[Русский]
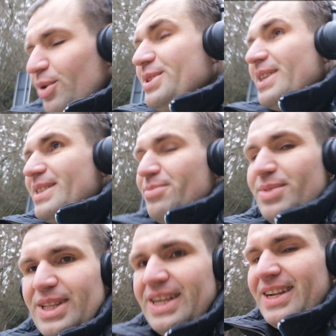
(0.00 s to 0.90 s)
просто
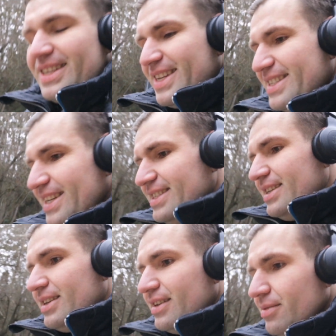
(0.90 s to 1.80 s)
забыл
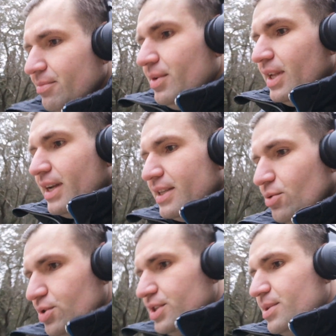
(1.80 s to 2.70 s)
рассказать. Была
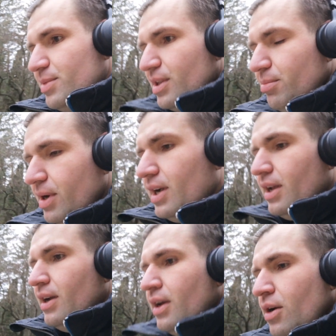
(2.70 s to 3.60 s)
тоже семейная
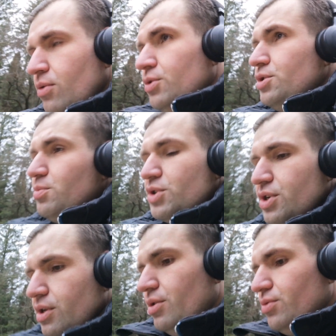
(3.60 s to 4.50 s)
пара, очень
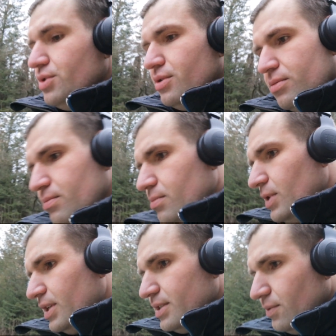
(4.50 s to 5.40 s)
пожилые люди,
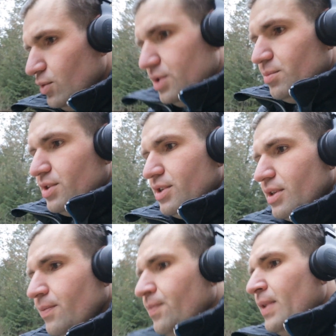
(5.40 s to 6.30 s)
лет за
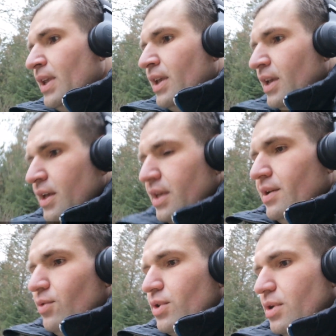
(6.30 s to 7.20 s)
80.
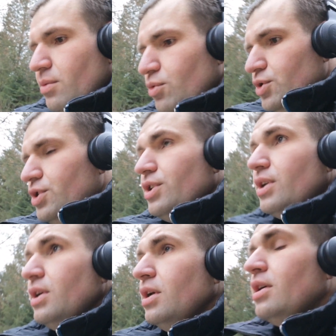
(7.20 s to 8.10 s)
И вот
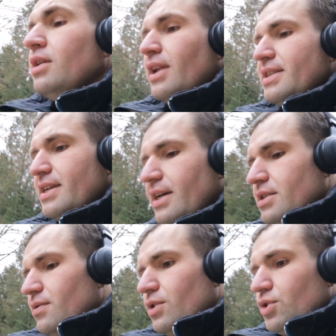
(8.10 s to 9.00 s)
мужчина
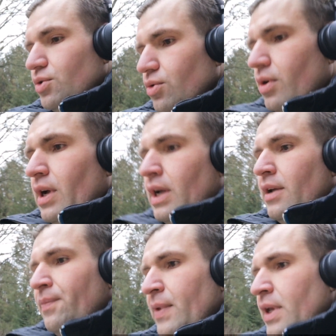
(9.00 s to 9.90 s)
рассказывал, что
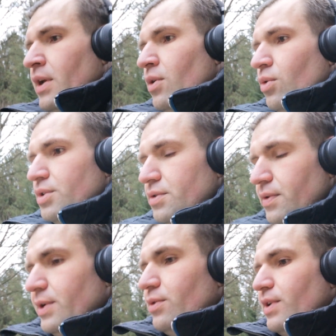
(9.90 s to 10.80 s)
он в
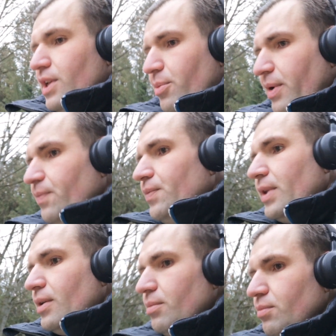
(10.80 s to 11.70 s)
свое время,
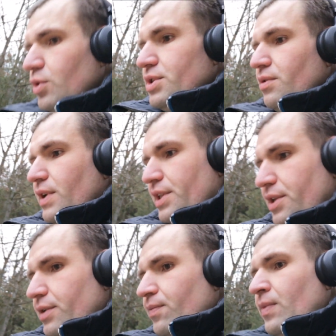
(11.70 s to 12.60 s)
после
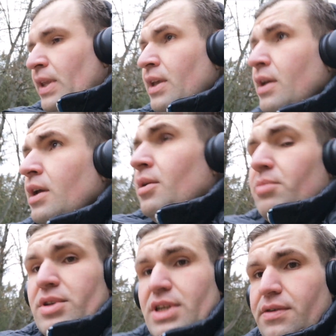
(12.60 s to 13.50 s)
войны,
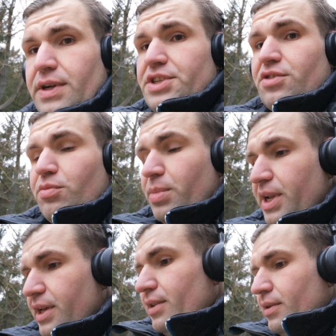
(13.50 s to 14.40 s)
был захвачен в
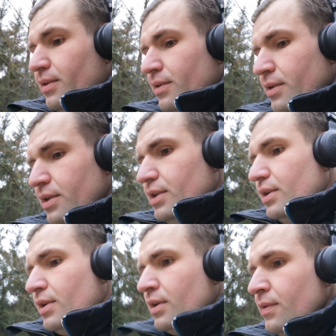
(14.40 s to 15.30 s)
плен и